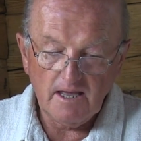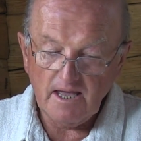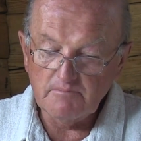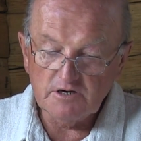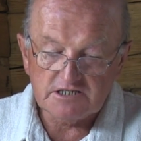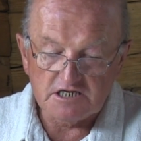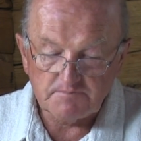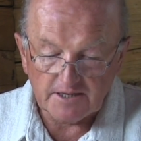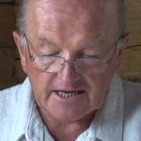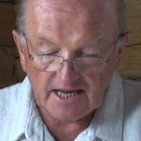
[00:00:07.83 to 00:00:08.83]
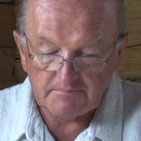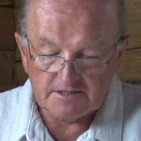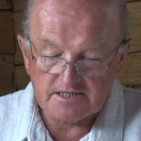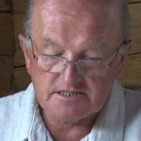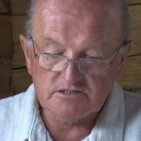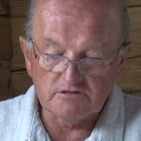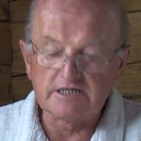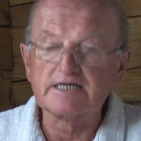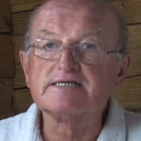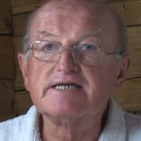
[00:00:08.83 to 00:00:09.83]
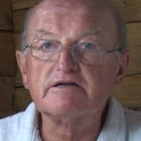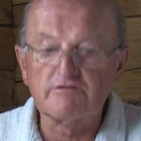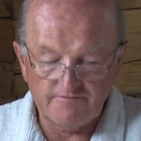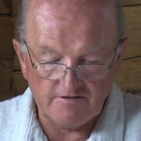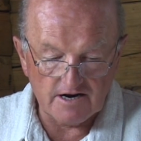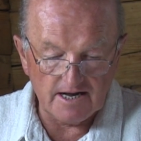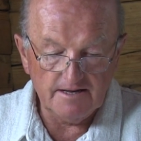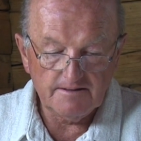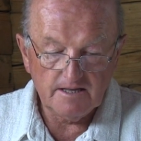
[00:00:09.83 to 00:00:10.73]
Er muss das Begräbnis zu organisieren anfangen.